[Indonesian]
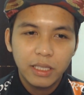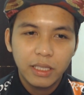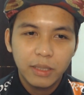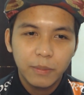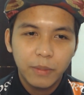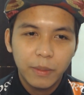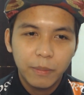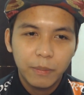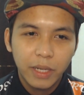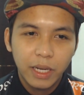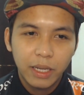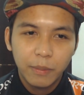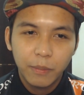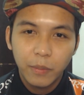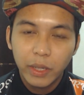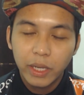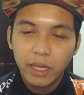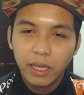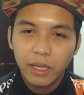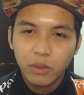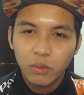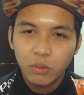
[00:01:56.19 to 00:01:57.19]
disebabkan
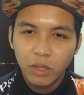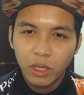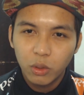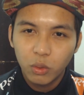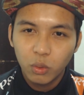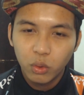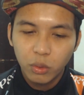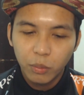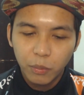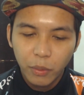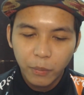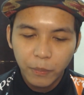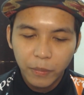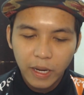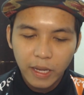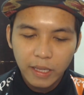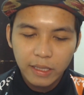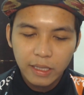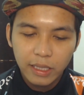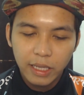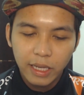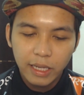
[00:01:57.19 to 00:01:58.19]
mereka sudah tutup
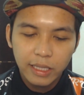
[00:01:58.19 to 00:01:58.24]
operasi.